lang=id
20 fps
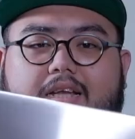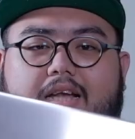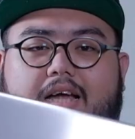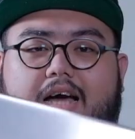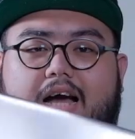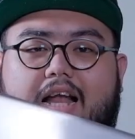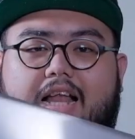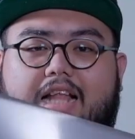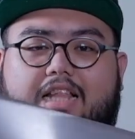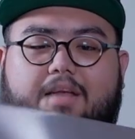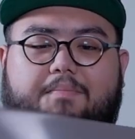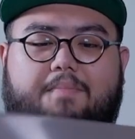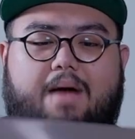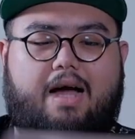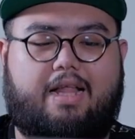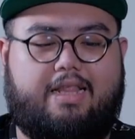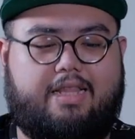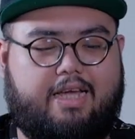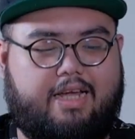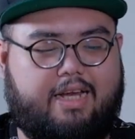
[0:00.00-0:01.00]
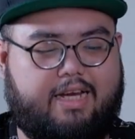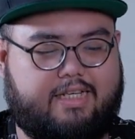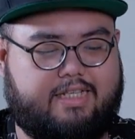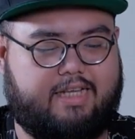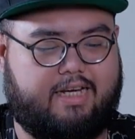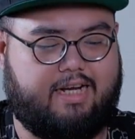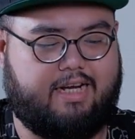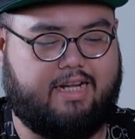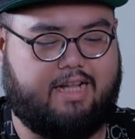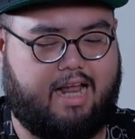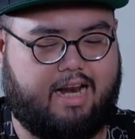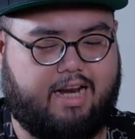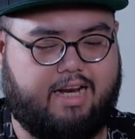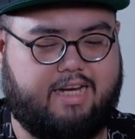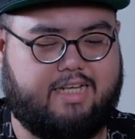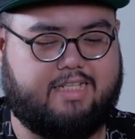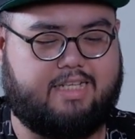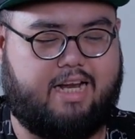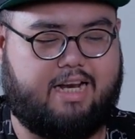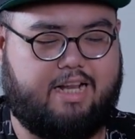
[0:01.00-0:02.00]
Nah, keren banget nih di sini dari
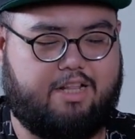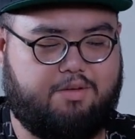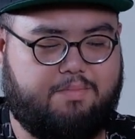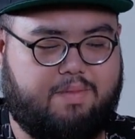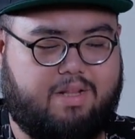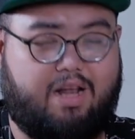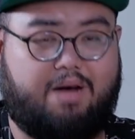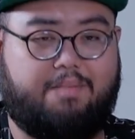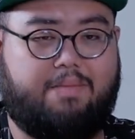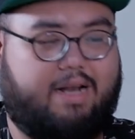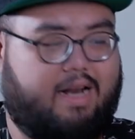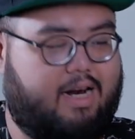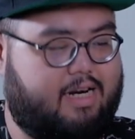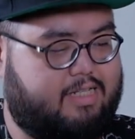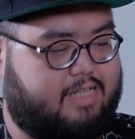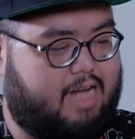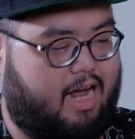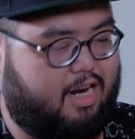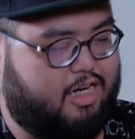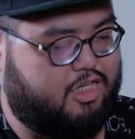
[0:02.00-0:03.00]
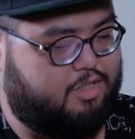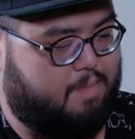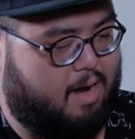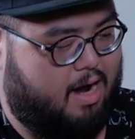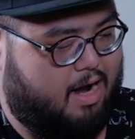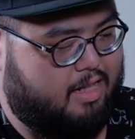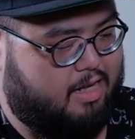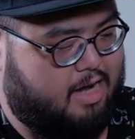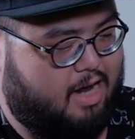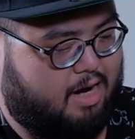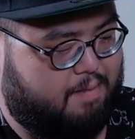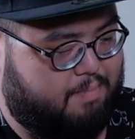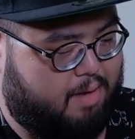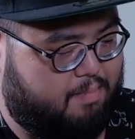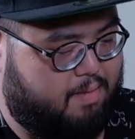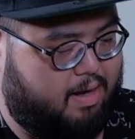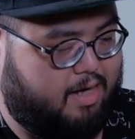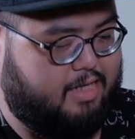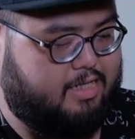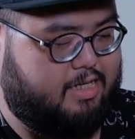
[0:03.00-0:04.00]
desainnya tuh bener-bener stylish banget karena
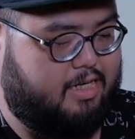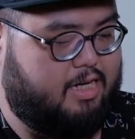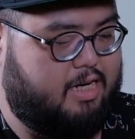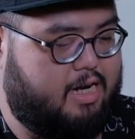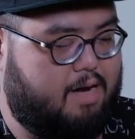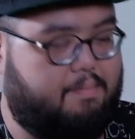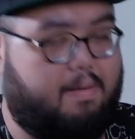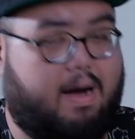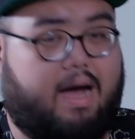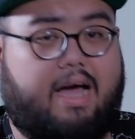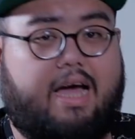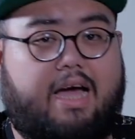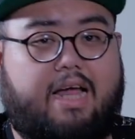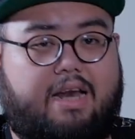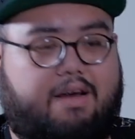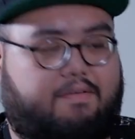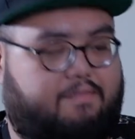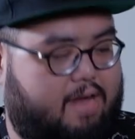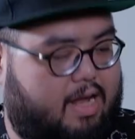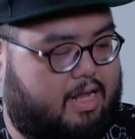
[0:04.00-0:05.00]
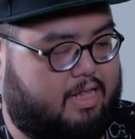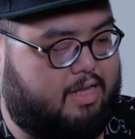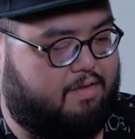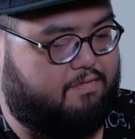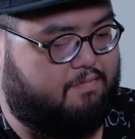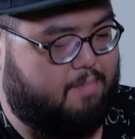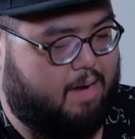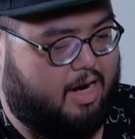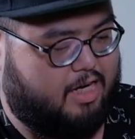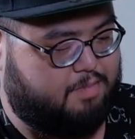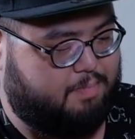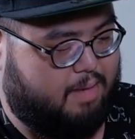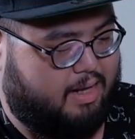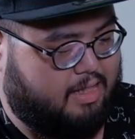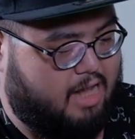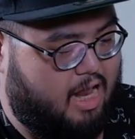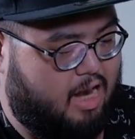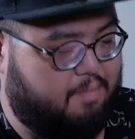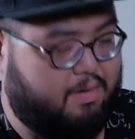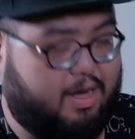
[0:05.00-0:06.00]
memang di sini dia pakai reflektif brush
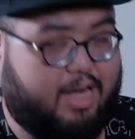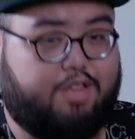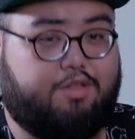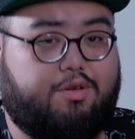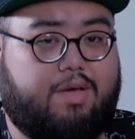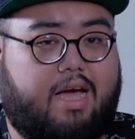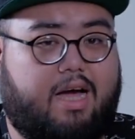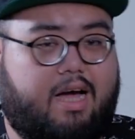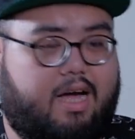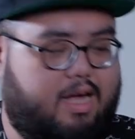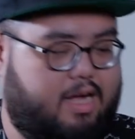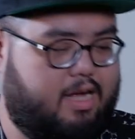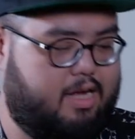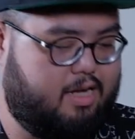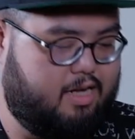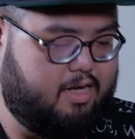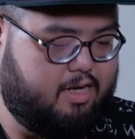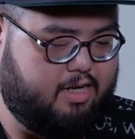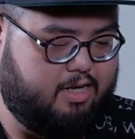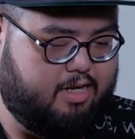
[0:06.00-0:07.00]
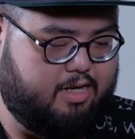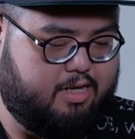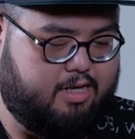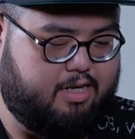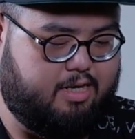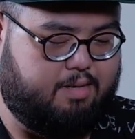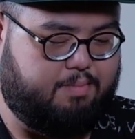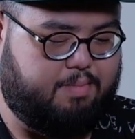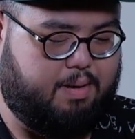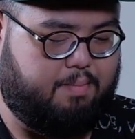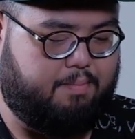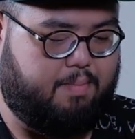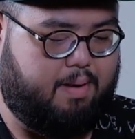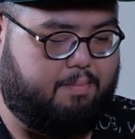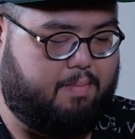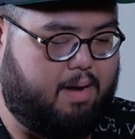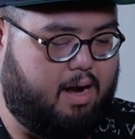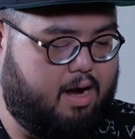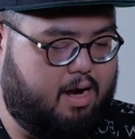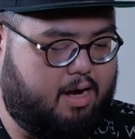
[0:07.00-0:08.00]
metal begitu ya. Yang nah,
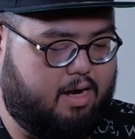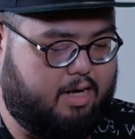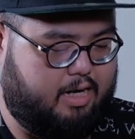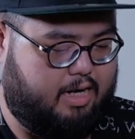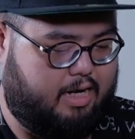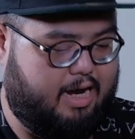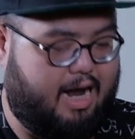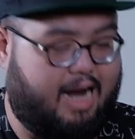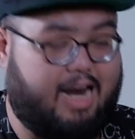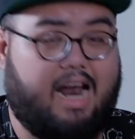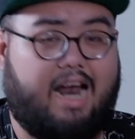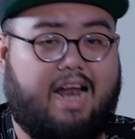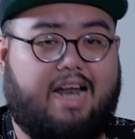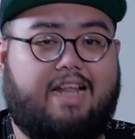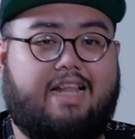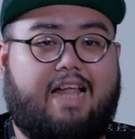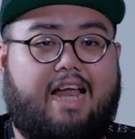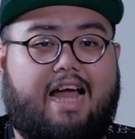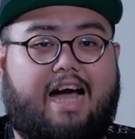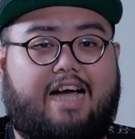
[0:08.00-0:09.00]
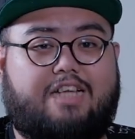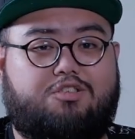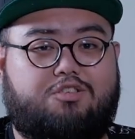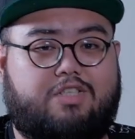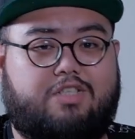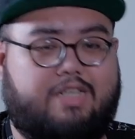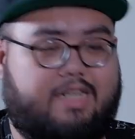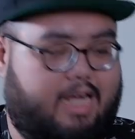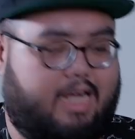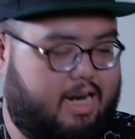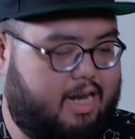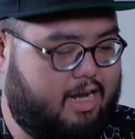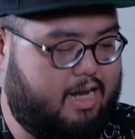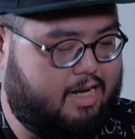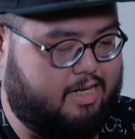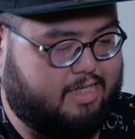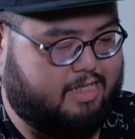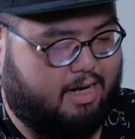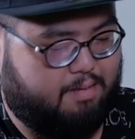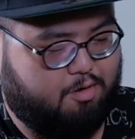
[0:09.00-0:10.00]
memang ini andalannya dari Asus sendiri,
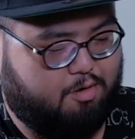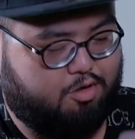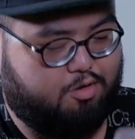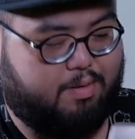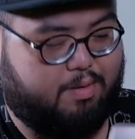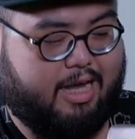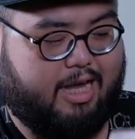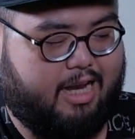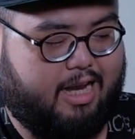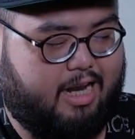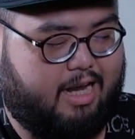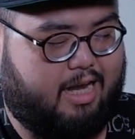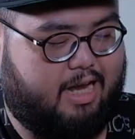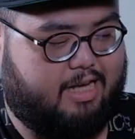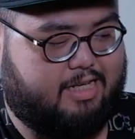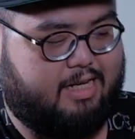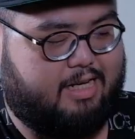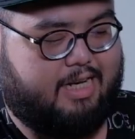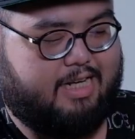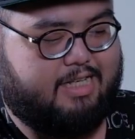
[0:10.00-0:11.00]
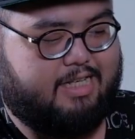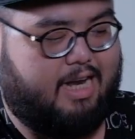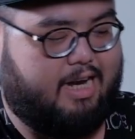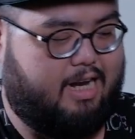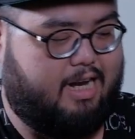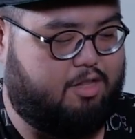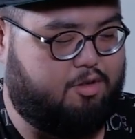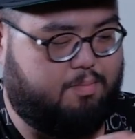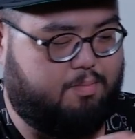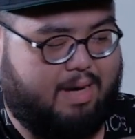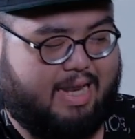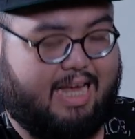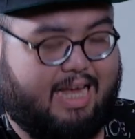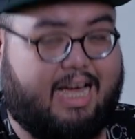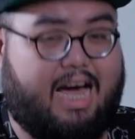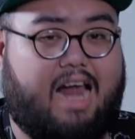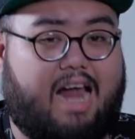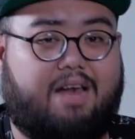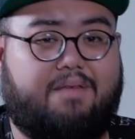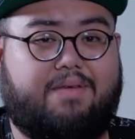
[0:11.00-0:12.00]
ZenBook tuh gini, desainnya tuh
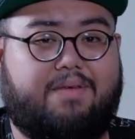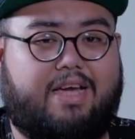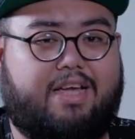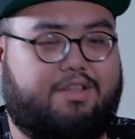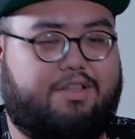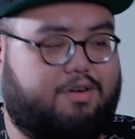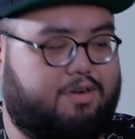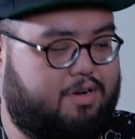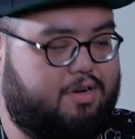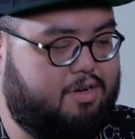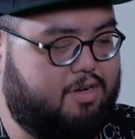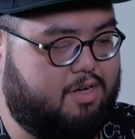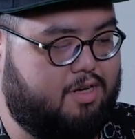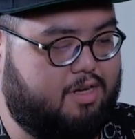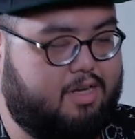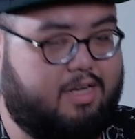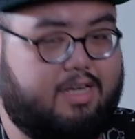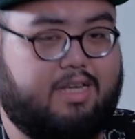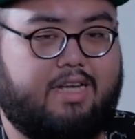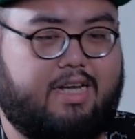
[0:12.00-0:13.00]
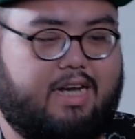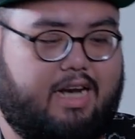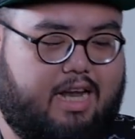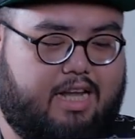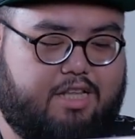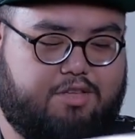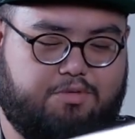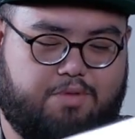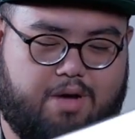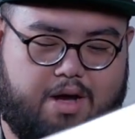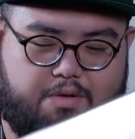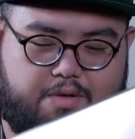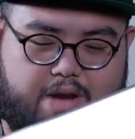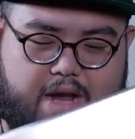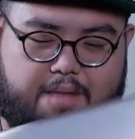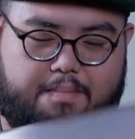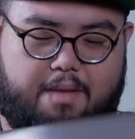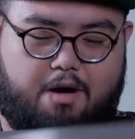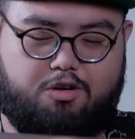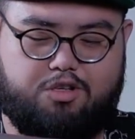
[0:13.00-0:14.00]
melingkar gitu. Dilihat juga udah
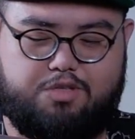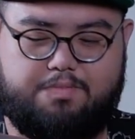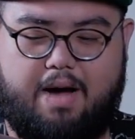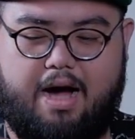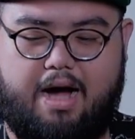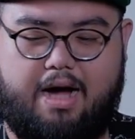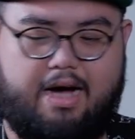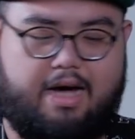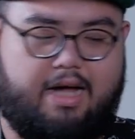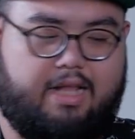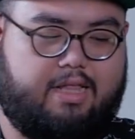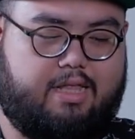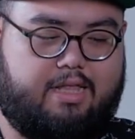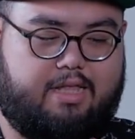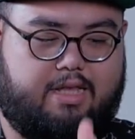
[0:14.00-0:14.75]
bagus banget.